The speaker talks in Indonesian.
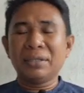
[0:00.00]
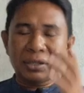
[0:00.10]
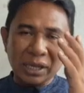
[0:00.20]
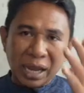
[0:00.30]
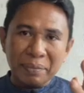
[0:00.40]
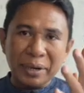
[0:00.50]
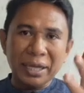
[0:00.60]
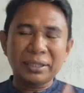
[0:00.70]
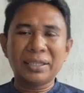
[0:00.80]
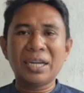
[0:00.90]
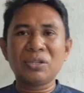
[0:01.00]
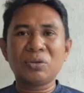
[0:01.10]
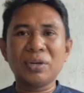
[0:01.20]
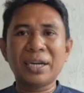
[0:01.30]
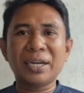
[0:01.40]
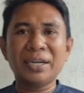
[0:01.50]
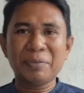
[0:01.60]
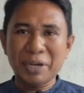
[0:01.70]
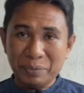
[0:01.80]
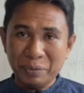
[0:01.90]
sahabat dan saudara
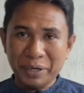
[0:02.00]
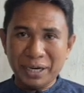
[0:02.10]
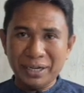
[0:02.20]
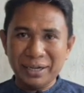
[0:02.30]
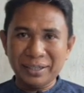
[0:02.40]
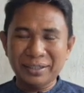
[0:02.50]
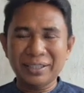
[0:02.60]
dimanapun berada.